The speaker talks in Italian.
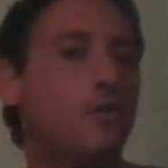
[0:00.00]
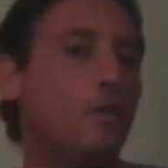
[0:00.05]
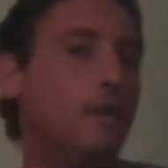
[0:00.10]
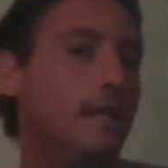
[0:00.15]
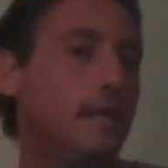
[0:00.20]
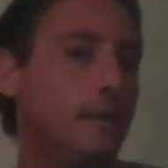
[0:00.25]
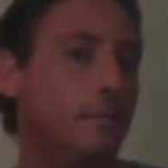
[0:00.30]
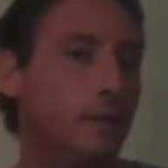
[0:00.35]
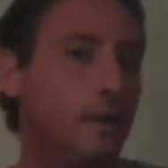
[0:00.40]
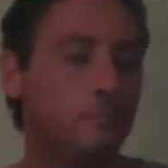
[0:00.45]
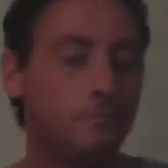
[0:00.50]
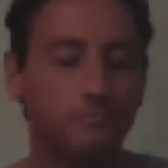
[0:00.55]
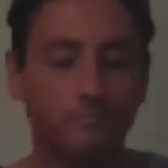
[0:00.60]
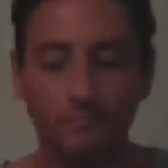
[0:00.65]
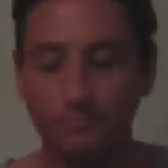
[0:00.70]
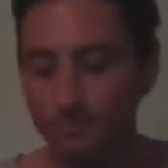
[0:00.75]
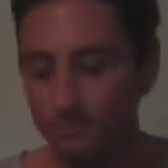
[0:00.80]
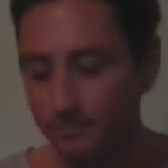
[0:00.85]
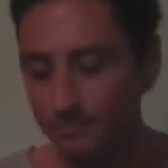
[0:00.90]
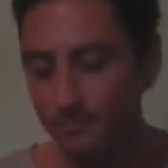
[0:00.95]
con i libri,
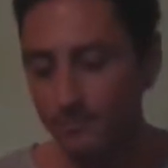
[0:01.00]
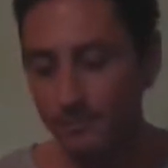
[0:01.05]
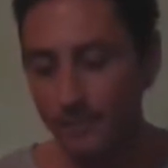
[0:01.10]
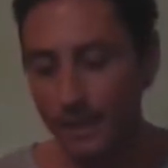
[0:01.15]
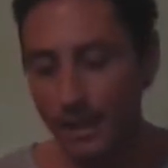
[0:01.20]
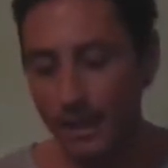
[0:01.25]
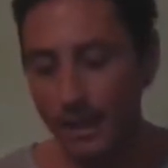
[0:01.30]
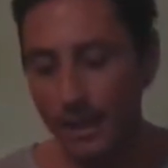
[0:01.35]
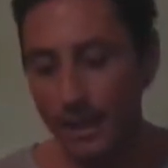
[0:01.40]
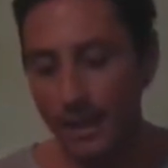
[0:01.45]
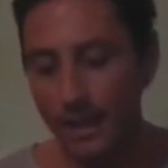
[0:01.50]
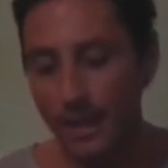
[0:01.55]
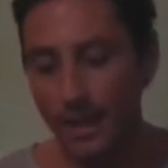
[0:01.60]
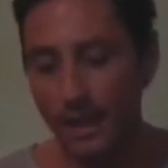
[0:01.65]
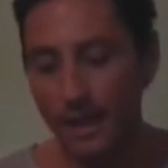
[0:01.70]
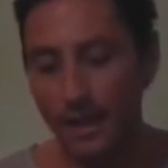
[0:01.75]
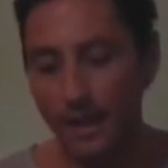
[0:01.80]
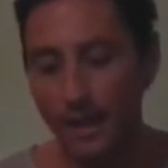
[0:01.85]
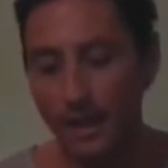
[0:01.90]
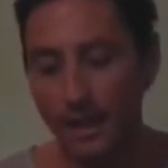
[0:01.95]

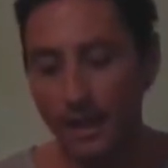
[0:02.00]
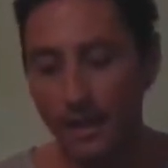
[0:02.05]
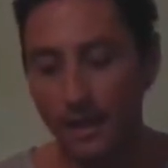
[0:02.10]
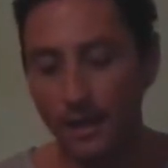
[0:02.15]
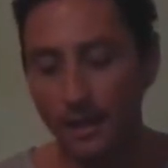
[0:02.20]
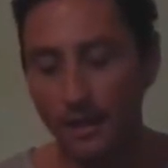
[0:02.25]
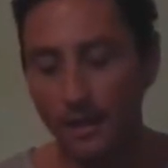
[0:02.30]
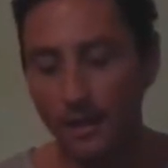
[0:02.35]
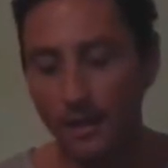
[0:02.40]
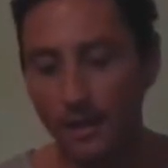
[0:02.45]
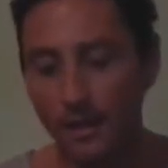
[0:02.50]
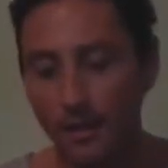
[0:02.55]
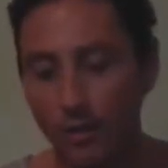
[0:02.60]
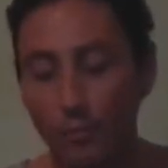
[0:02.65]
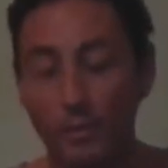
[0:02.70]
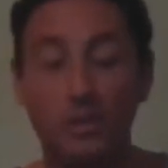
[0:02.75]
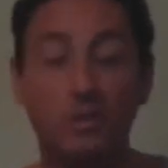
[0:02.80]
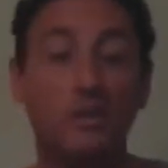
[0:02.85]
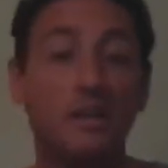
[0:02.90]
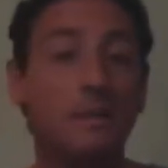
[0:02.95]
e,
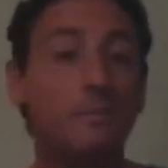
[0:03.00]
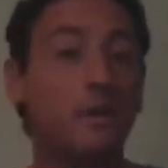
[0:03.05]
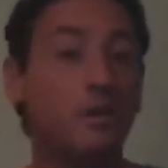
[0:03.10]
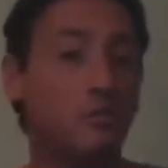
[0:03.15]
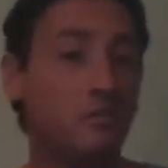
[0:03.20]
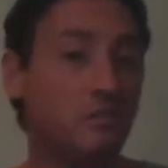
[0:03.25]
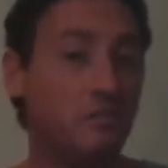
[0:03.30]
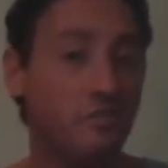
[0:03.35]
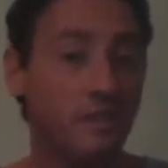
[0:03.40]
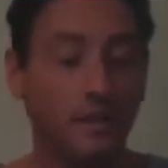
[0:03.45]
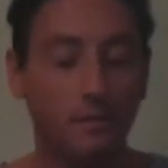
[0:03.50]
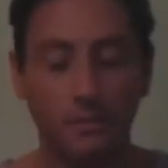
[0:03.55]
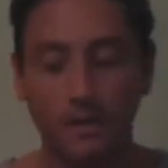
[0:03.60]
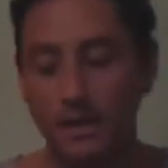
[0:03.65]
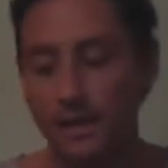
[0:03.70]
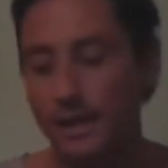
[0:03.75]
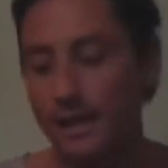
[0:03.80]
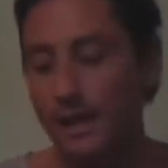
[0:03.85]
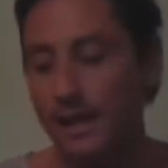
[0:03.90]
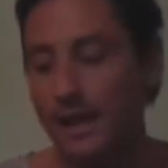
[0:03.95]
o meglio i libri con i film.
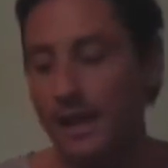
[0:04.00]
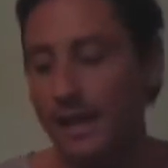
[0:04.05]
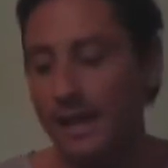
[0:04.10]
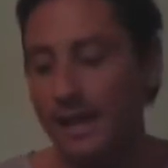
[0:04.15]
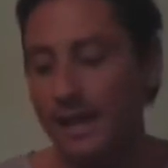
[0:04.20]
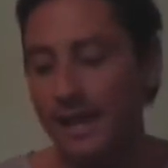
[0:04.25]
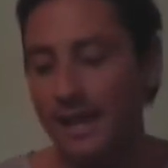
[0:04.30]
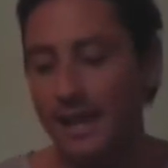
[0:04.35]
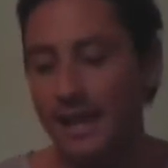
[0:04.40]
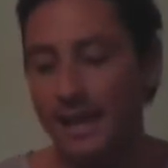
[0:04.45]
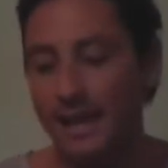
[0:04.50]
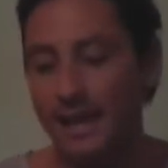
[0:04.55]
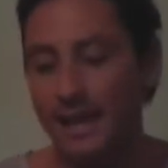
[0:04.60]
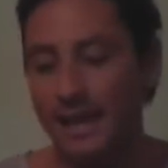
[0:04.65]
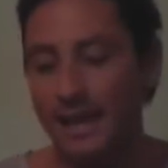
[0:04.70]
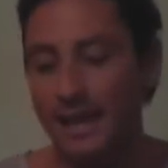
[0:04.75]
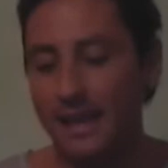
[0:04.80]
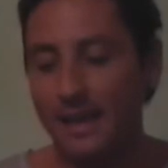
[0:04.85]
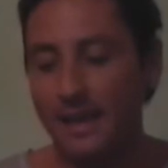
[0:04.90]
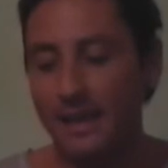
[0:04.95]
E,
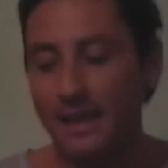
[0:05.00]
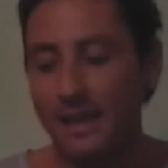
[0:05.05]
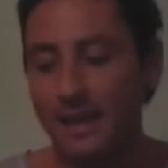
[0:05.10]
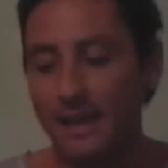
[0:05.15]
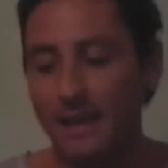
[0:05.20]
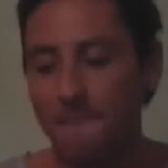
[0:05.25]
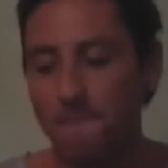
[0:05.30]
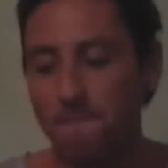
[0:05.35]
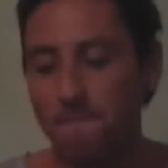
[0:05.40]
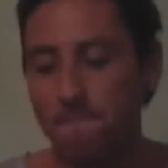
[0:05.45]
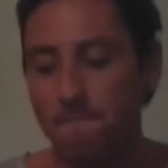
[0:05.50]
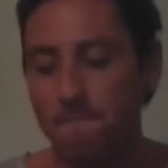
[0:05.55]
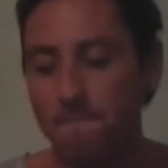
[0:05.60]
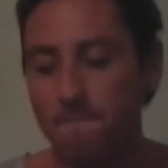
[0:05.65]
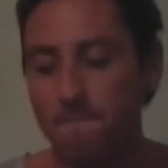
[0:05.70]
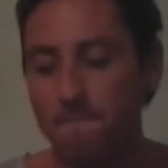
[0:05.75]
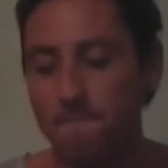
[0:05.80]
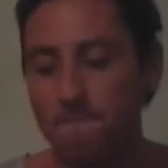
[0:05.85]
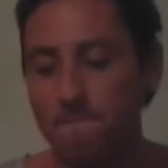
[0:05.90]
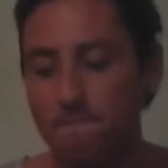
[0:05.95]

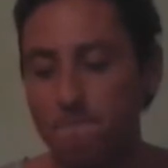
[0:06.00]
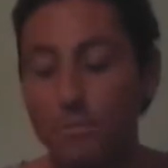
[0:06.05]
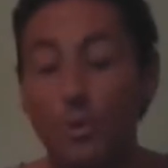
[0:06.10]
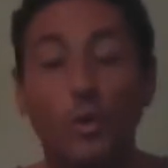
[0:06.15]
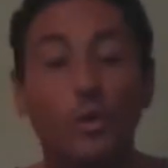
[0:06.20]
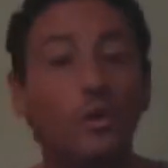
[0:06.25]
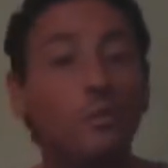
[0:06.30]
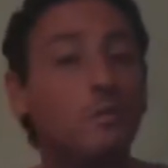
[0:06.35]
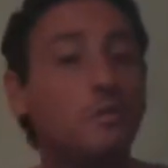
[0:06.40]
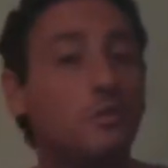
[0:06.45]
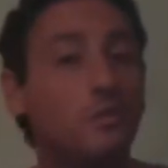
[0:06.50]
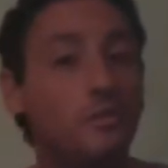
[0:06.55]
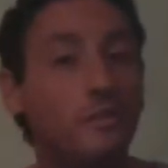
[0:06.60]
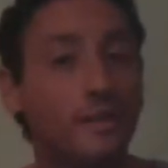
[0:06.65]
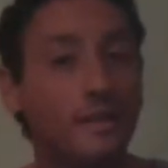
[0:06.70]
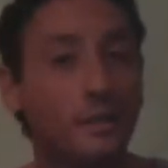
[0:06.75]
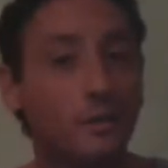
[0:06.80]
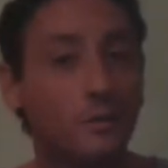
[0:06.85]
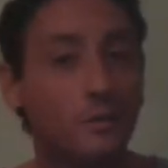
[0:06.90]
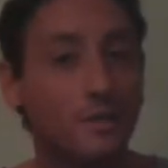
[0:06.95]
ehm, boh, io mi sono
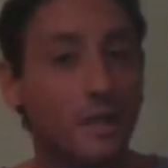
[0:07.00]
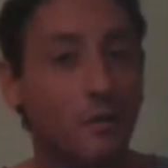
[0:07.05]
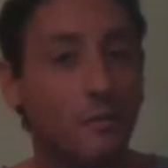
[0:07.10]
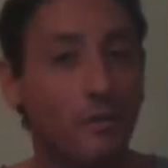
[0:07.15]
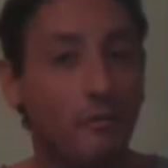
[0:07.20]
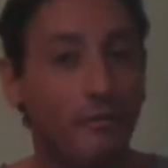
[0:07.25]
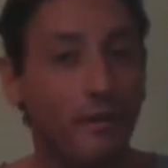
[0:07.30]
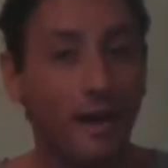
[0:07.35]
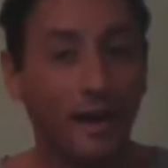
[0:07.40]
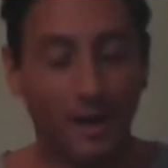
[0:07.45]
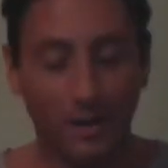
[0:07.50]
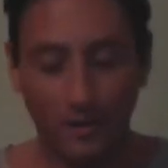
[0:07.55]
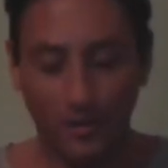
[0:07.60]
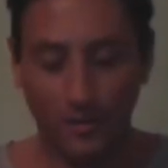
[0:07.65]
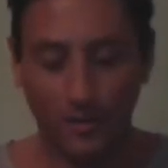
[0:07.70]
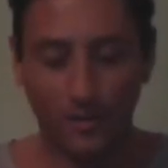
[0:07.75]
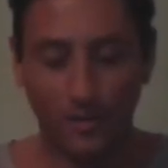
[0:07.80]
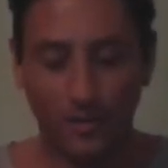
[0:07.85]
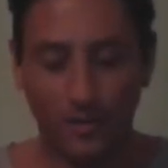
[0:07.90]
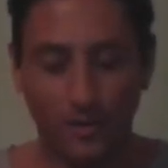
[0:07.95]
divertito un sacco a
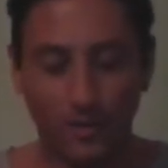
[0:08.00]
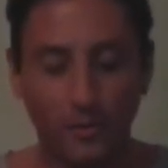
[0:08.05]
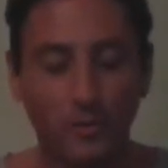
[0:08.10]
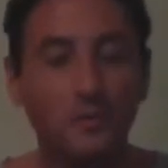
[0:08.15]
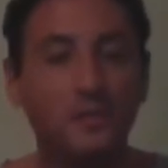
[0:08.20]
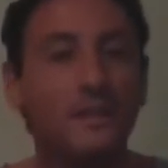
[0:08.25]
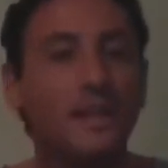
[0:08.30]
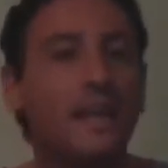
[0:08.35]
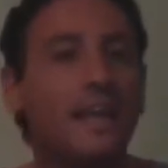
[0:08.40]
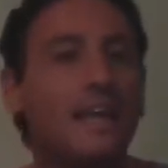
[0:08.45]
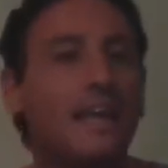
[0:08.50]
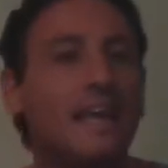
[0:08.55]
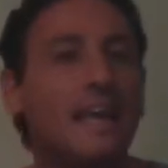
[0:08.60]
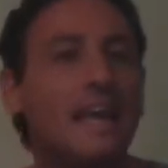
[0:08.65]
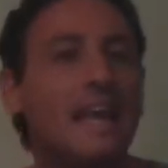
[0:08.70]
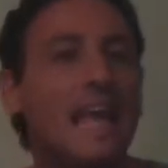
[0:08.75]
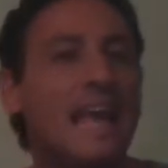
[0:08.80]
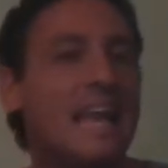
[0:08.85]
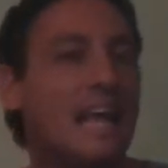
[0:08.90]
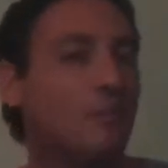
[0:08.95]
farlo con
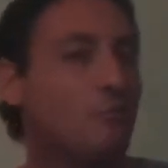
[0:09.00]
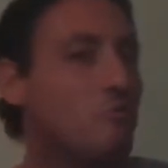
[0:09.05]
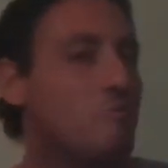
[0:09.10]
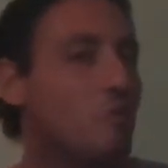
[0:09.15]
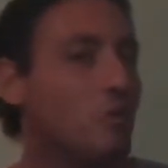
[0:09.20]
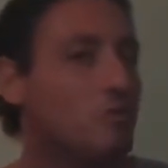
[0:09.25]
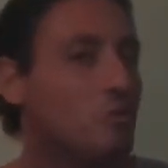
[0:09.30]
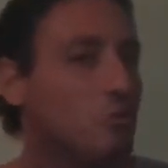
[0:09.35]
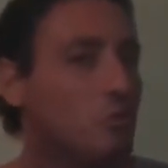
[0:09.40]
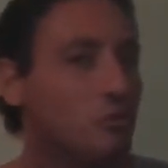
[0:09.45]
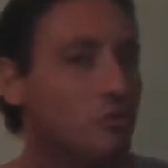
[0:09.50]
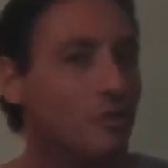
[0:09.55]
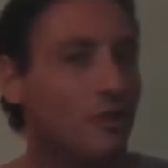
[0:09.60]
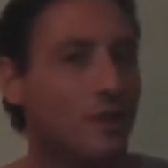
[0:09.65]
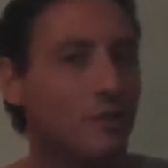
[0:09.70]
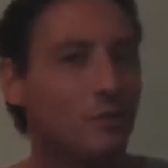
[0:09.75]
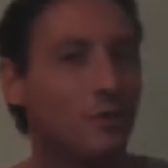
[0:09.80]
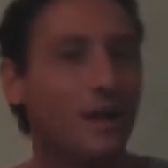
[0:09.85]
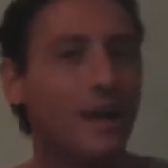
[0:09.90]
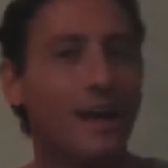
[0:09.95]
te, è nato in modo molto
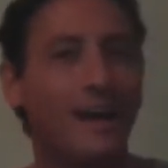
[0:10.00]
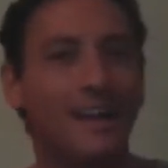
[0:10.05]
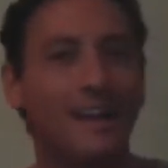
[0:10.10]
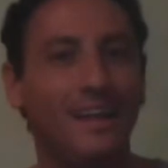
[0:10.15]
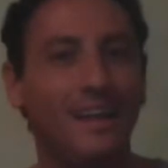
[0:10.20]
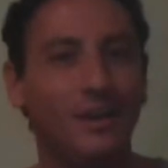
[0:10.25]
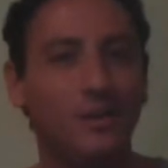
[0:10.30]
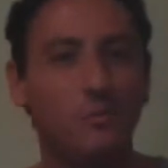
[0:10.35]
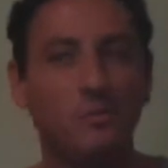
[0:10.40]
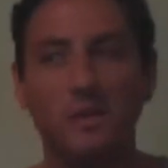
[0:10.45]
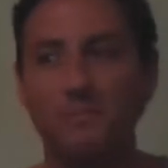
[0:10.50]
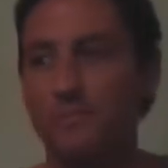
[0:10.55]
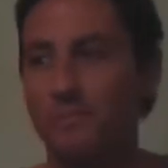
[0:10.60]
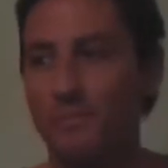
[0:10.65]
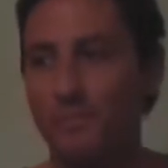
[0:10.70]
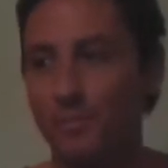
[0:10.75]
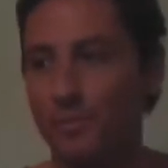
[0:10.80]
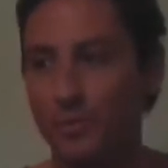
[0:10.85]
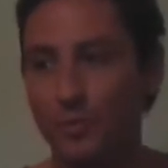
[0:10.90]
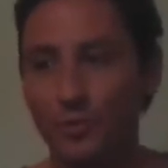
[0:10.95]
naturale, come
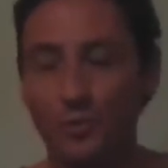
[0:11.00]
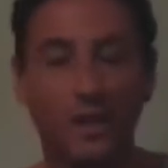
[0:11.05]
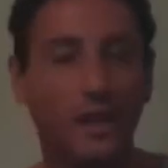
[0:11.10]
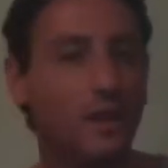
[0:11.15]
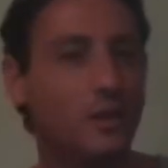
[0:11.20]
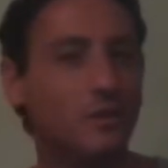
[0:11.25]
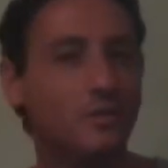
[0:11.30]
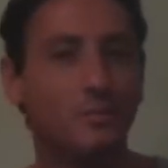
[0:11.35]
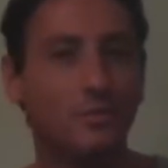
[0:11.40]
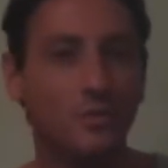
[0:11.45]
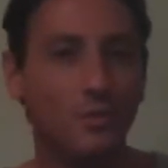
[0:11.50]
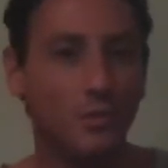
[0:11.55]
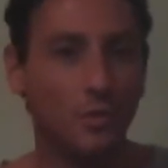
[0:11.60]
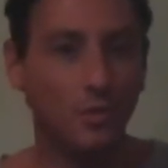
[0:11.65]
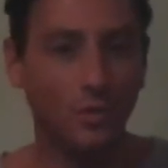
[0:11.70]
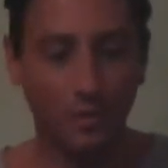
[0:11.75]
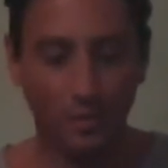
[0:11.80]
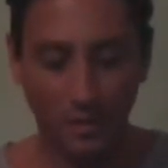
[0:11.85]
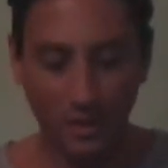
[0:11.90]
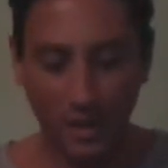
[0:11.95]
tutte le cose
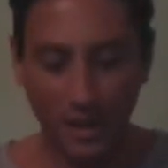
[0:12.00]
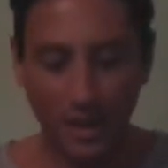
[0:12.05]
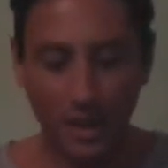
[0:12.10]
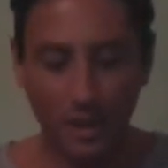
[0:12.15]
più